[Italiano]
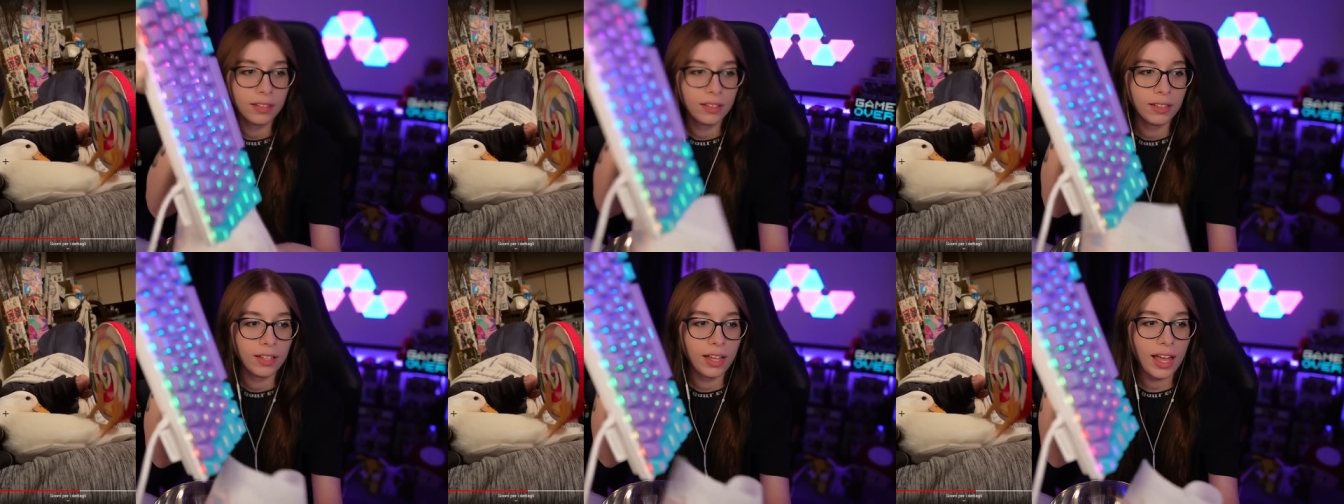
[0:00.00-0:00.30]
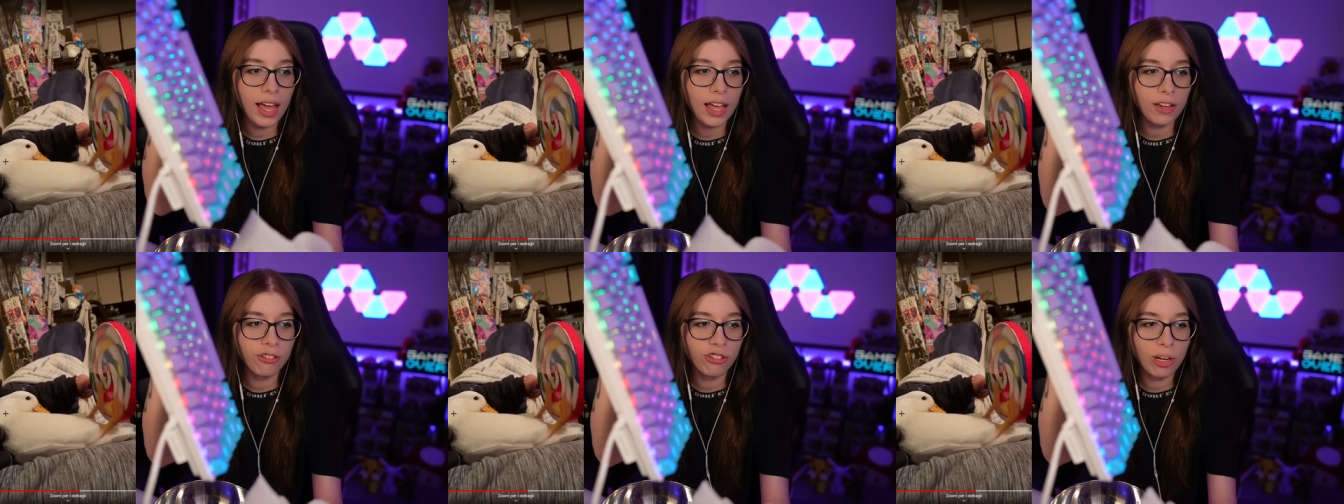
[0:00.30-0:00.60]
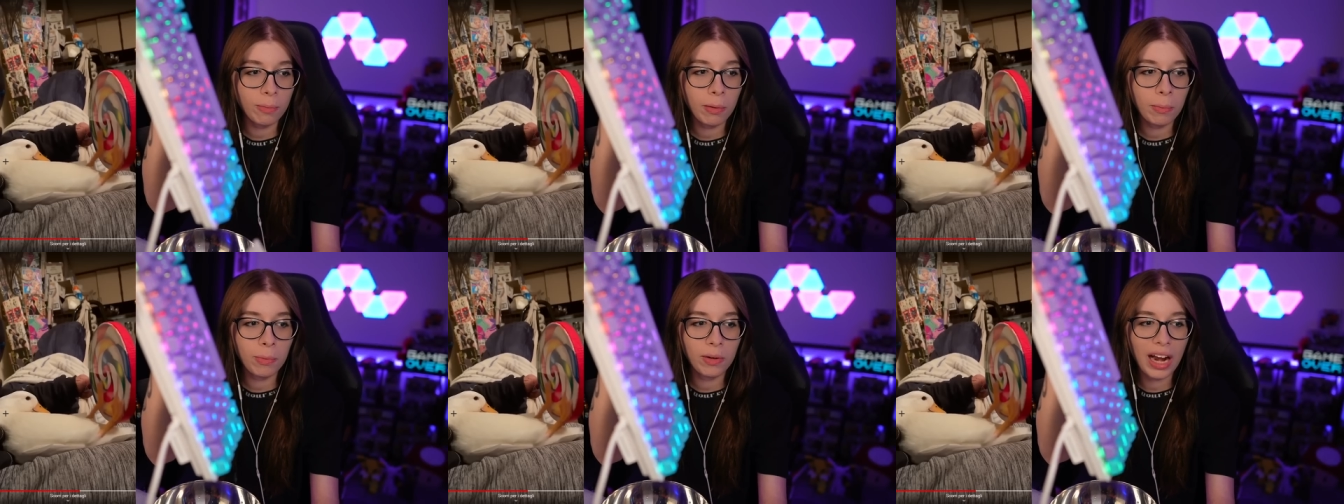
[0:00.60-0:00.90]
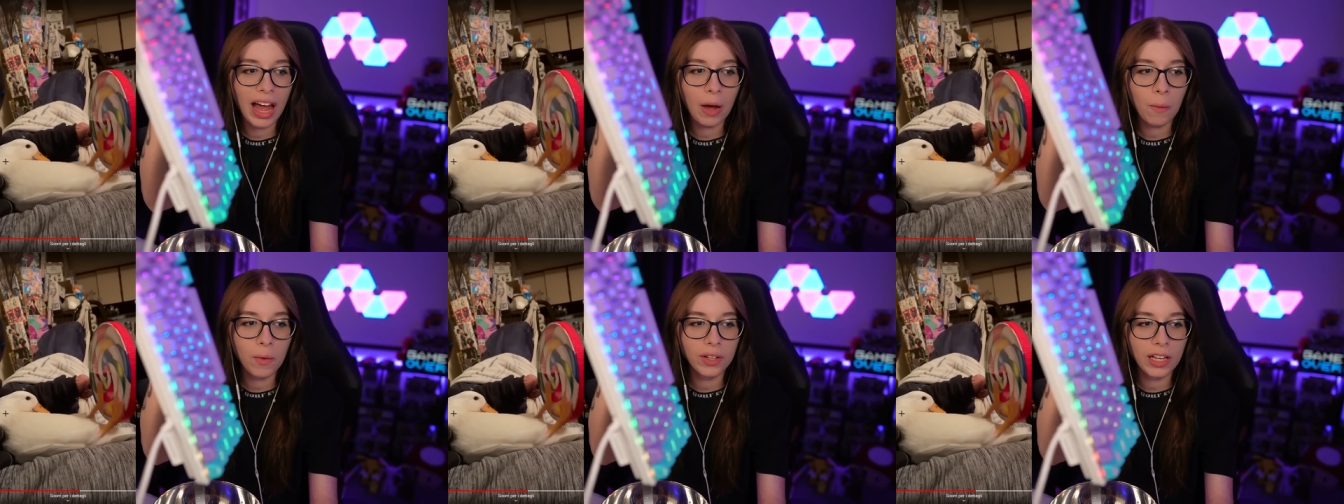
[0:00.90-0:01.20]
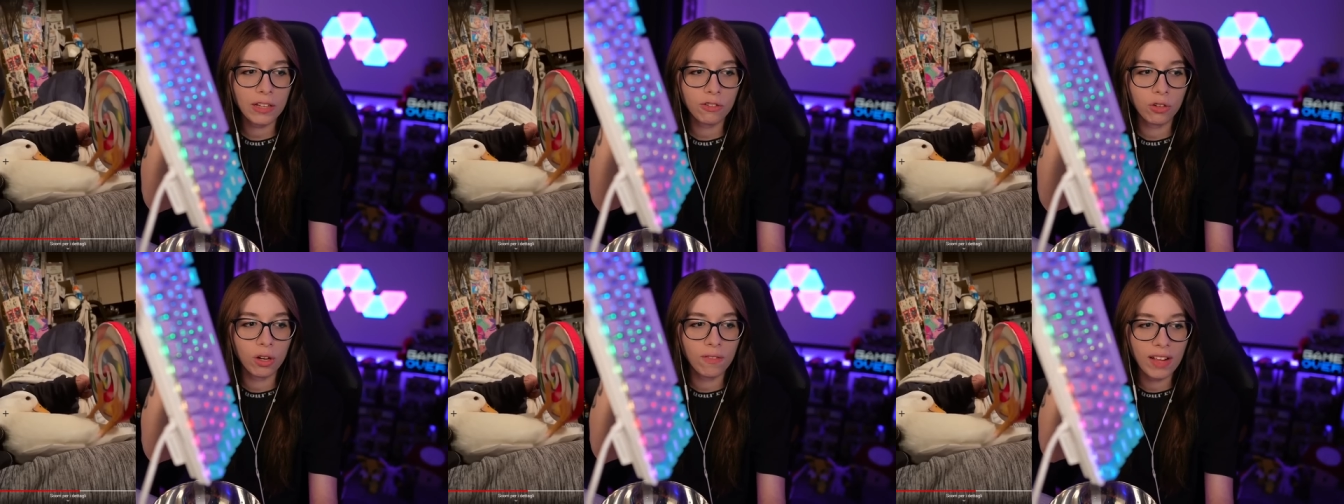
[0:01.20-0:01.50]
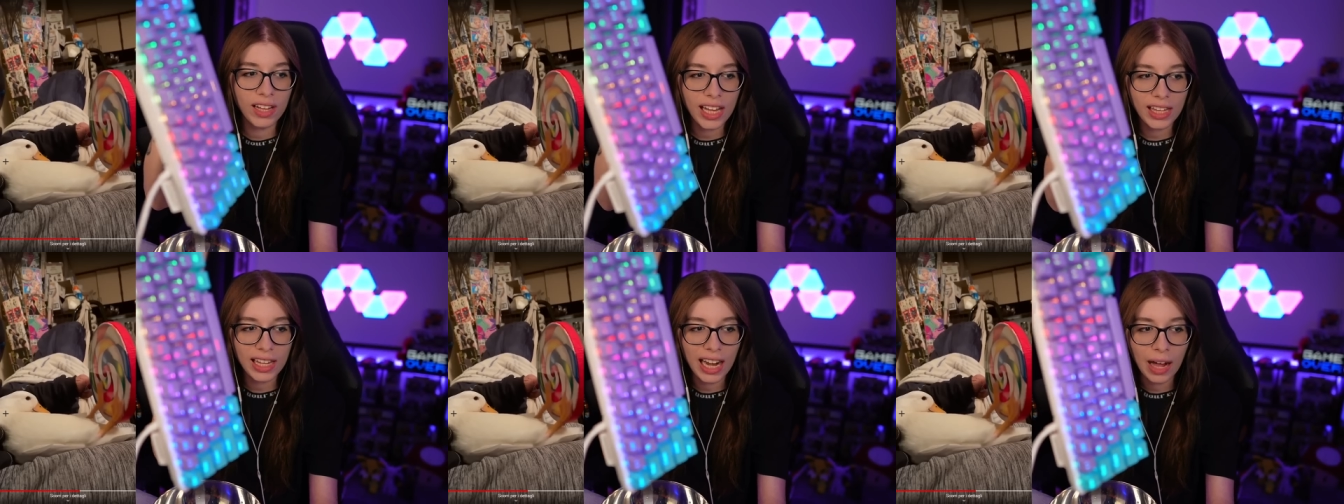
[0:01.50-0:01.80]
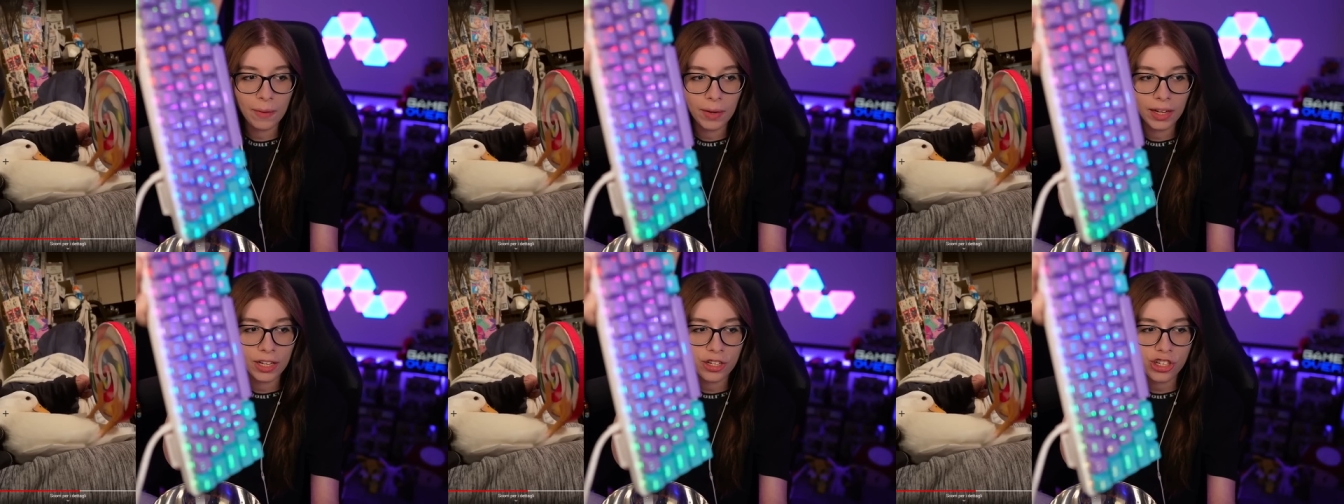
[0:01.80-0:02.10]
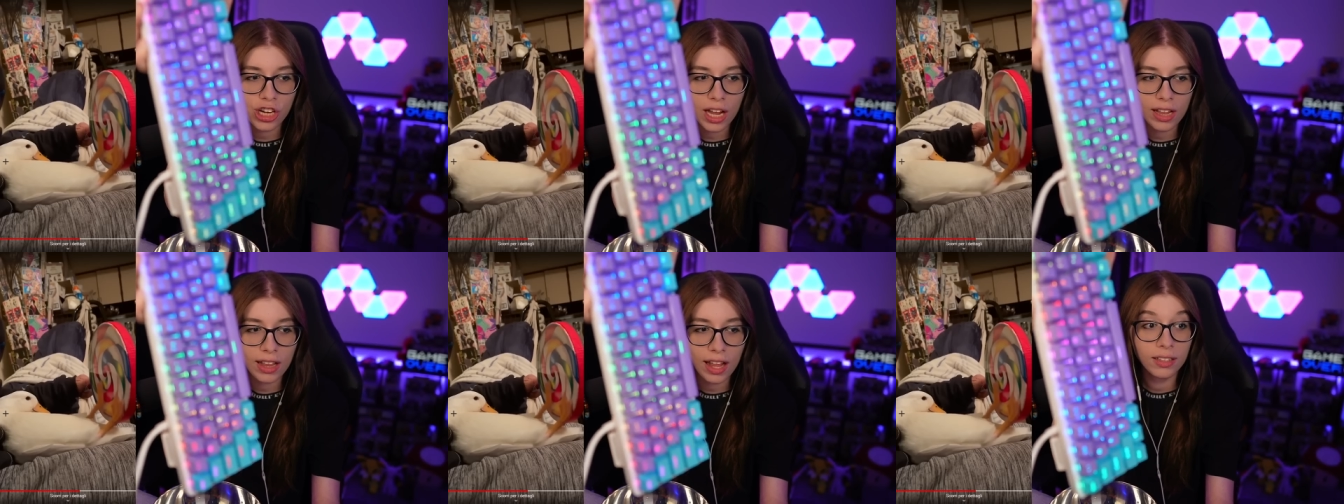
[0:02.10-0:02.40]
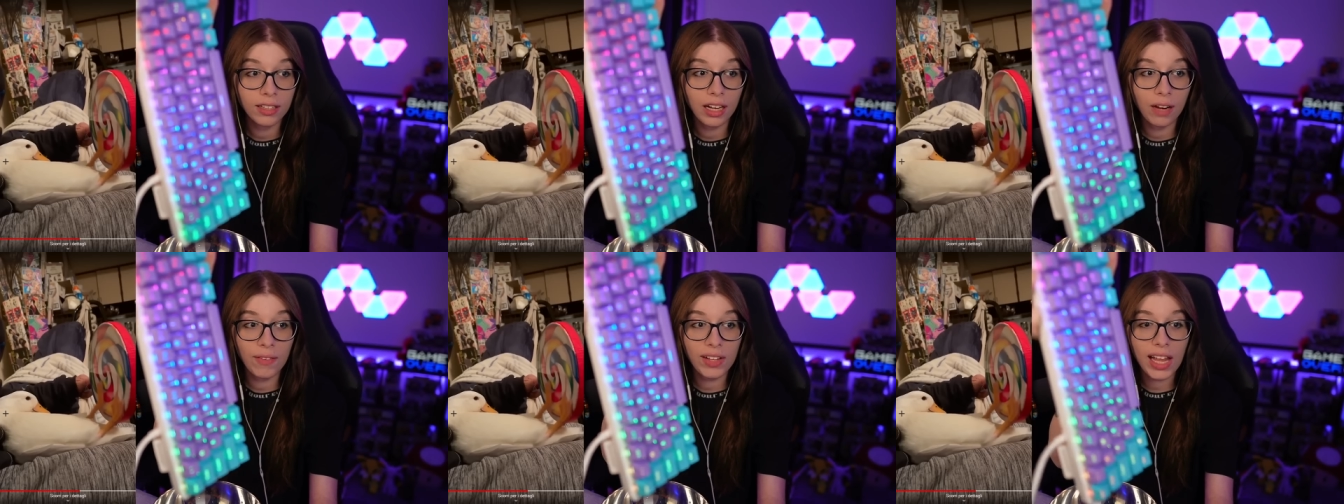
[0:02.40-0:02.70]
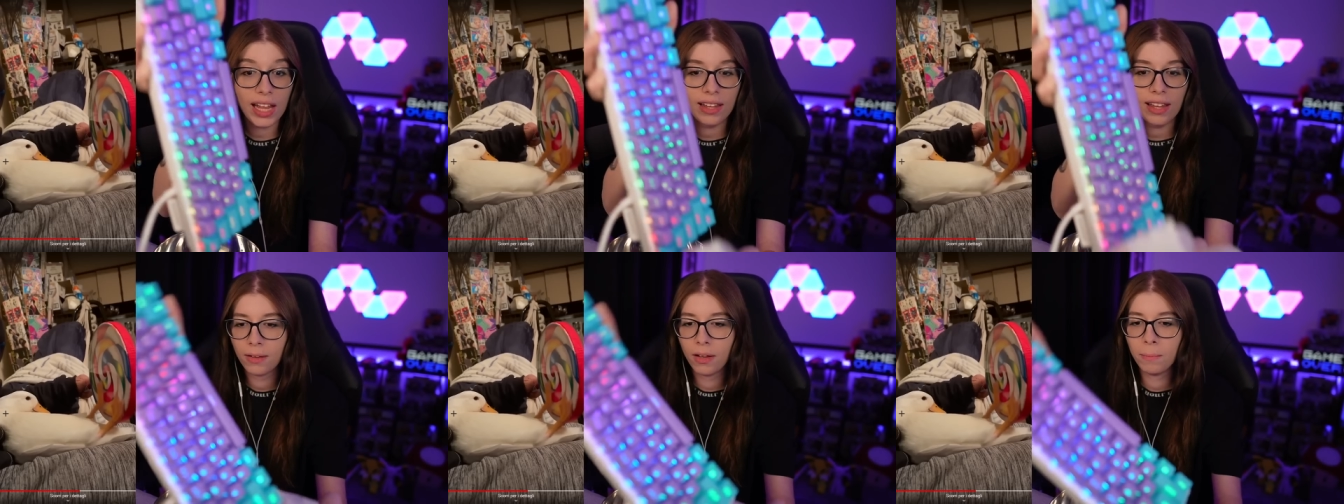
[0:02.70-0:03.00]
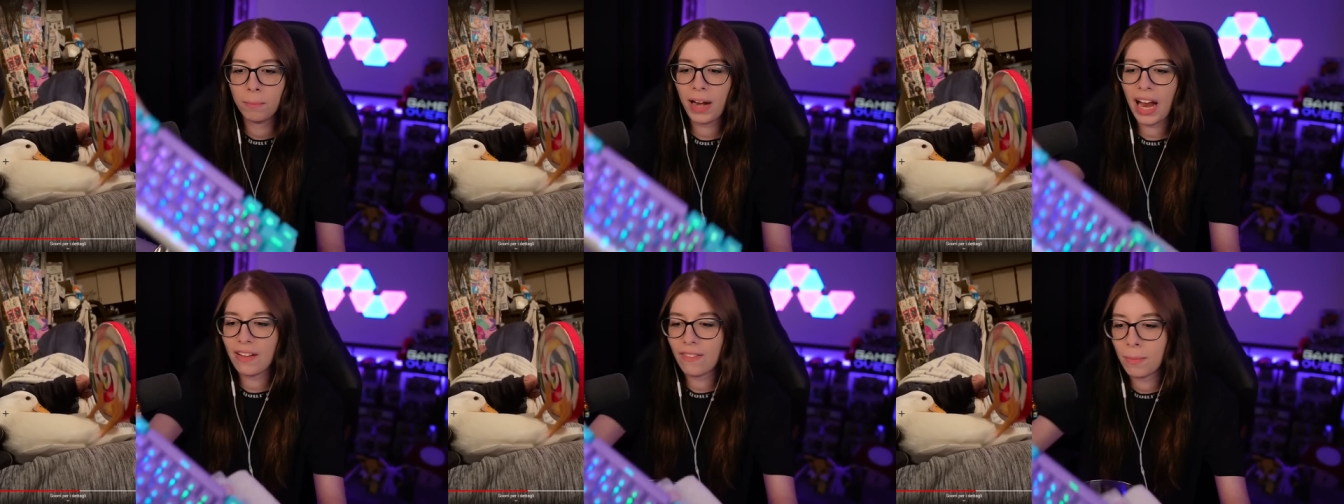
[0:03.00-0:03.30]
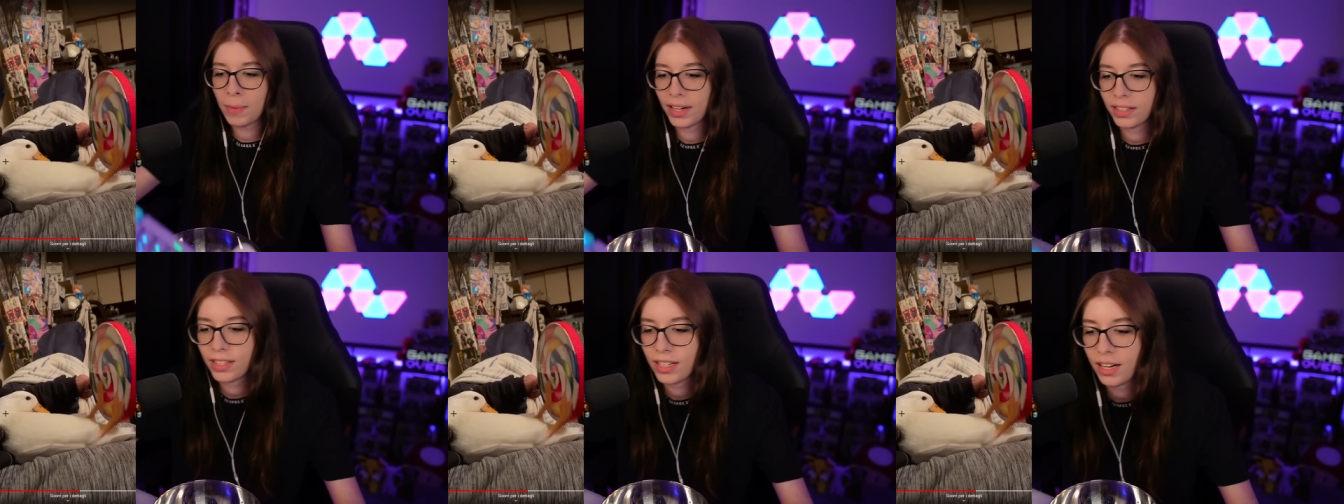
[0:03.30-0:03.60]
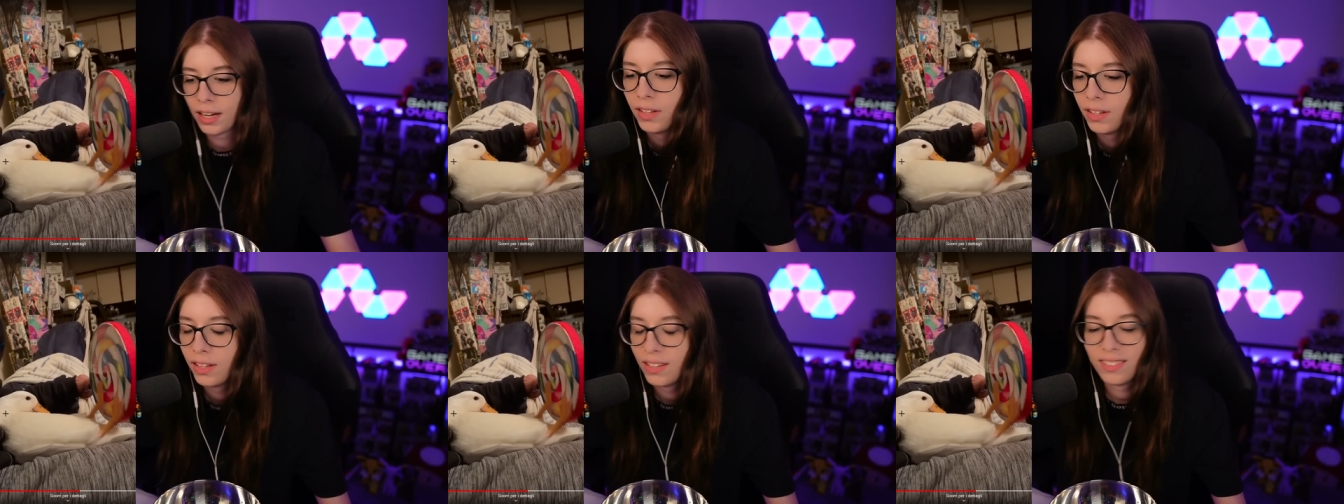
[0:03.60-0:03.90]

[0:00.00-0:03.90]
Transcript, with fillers: Esce proprio l'acqua da sopra. Vedete l'acqua che scende? La vedete? Brava Martina.